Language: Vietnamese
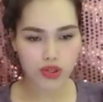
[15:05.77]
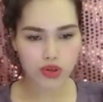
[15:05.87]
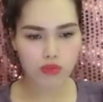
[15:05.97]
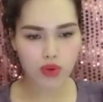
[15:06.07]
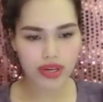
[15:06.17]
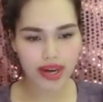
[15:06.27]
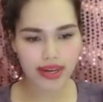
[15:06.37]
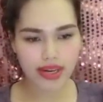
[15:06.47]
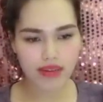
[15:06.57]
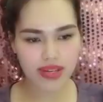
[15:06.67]
Một số
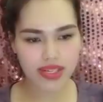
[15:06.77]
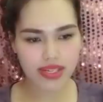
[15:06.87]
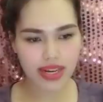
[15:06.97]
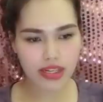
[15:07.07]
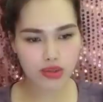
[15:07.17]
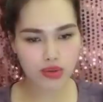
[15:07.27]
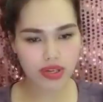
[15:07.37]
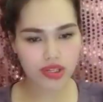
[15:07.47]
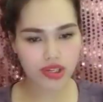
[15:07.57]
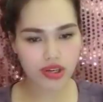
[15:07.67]
buổi anh Khanh và chị Thanh
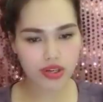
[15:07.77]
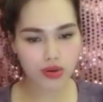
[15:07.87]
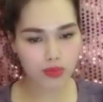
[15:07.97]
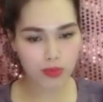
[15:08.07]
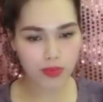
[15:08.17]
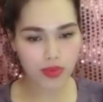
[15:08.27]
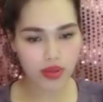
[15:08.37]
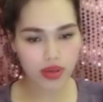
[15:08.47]
cho tôi đi chơi cùng.